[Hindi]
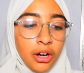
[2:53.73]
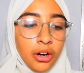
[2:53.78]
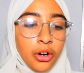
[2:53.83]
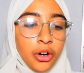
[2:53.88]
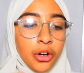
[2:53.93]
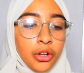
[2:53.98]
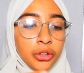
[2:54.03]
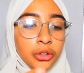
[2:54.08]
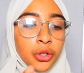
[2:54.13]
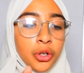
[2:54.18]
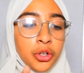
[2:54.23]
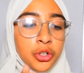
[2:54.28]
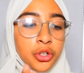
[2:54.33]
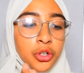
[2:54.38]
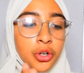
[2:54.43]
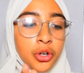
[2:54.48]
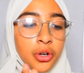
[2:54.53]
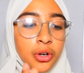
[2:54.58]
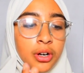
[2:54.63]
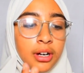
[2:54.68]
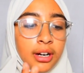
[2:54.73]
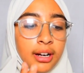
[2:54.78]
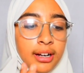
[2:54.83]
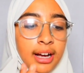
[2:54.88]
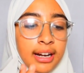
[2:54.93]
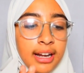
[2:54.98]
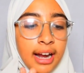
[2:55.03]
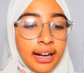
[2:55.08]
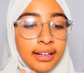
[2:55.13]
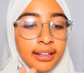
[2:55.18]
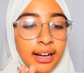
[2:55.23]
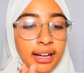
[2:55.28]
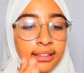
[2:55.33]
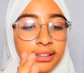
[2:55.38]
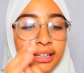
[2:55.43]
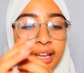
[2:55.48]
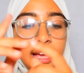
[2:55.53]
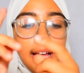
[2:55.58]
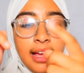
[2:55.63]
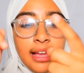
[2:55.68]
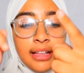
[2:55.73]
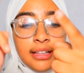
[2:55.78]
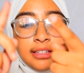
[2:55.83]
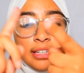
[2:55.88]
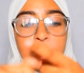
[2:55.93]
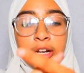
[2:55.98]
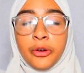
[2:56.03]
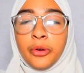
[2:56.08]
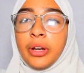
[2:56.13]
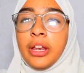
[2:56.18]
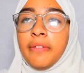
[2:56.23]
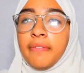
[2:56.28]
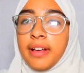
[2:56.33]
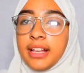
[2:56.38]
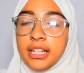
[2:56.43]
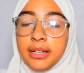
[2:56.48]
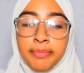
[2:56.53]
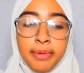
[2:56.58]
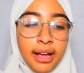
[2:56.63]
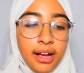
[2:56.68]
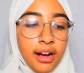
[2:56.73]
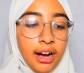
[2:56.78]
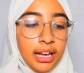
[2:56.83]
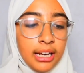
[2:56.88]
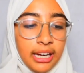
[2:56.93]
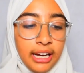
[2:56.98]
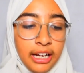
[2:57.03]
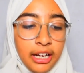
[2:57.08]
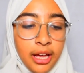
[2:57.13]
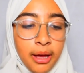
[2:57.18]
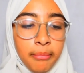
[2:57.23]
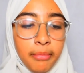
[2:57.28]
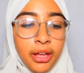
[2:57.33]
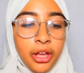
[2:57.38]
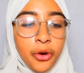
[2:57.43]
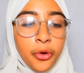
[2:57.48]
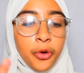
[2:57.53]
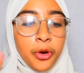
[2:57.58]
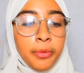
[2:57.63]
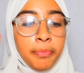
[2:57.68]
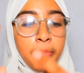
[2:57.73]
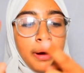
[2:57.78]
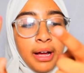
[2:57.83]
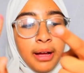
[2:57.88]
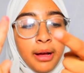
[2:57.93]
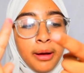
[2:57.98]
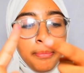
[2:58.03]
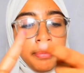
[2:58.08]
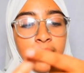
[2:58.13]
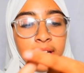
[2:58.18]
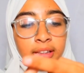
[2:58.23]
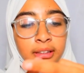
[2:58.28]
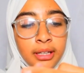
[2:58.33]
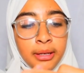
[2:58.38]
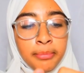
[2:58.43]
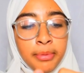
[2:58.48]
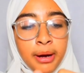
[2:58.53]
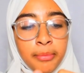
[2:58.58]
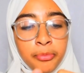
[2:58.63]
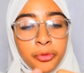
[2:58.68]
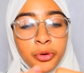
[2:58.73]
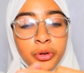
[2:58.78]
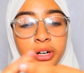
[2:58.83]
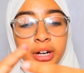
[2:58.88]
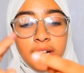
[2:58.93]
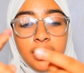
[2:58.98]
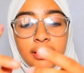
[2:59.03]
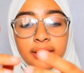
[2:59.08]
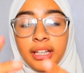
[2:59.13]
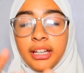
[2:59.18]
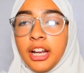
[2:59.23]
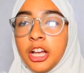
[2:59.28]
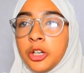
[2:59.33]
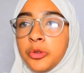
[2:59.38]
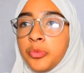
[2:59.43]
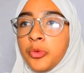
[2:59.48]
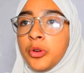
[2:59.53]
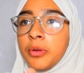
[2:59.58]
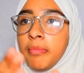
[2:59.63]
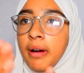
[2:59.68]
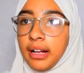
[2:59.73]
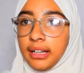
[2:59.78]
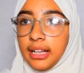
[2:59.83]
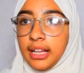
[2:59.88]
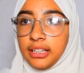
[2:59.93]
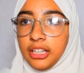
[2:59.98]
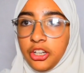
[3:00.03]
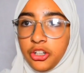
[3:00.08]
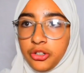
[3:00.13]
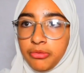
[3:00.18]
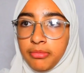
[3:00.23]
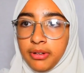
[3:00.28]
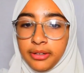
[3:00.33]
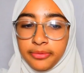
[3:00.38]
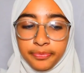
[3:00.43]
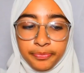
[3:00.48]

तो जो कनेक्ट करती है सिलगुड़ी वेस्ट बंगाल इंडिया में और प्रतिभापुर दिनाजपुर बांग्लादेश में